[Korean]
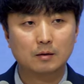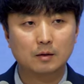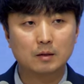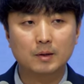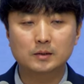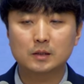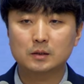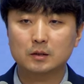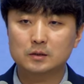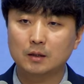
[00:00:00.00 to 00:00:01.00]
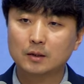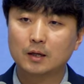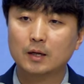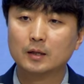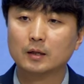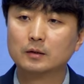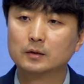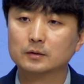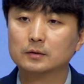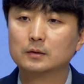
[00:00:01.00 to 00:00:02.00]
이 메시지를 전달해야
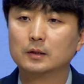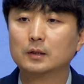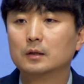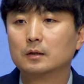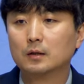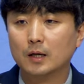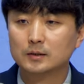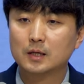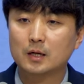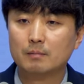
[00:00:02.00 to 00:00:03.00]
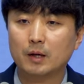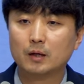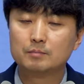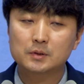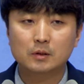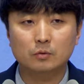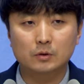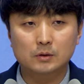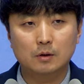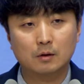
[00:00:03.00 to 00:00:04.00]
되는 그 한 사람의
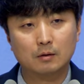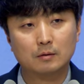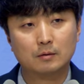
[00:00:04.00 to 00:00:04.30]
입장으로서